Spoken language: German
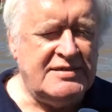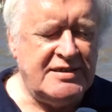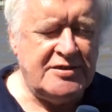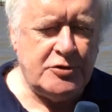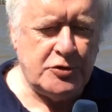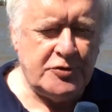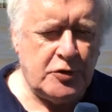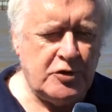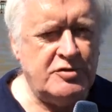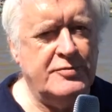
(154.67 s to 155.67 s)
des Instituts für
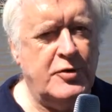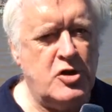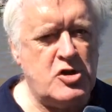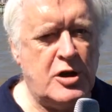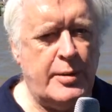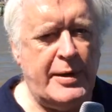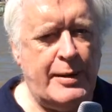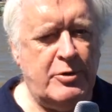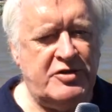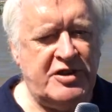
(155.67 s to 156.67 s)
Küstenforschung am
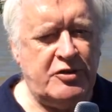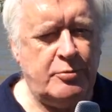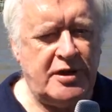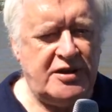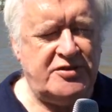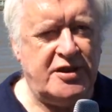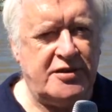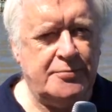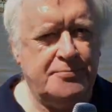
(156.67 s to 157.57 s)
Helmholtz-Zentrum Geestach.